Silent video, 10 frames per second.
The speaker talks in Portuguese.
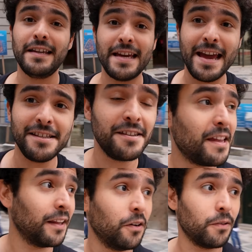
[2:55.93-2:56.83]
e esse
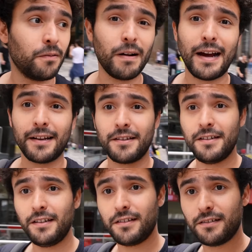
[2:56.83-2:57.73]
telão
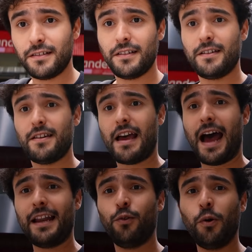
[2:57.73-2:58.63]
aqui
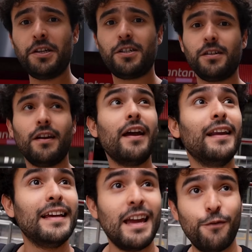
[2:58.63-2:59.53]
à noite
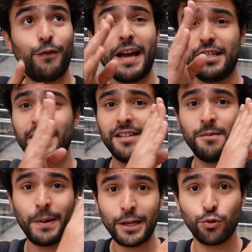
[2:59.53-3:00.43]
ele reflete nesse
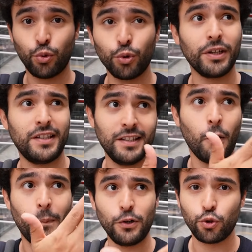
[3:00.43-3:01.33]
prédio todo aqui, que é
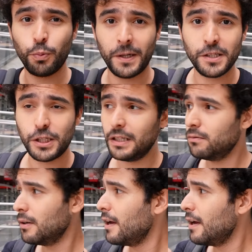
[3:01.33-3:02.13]
um prédio super antigo.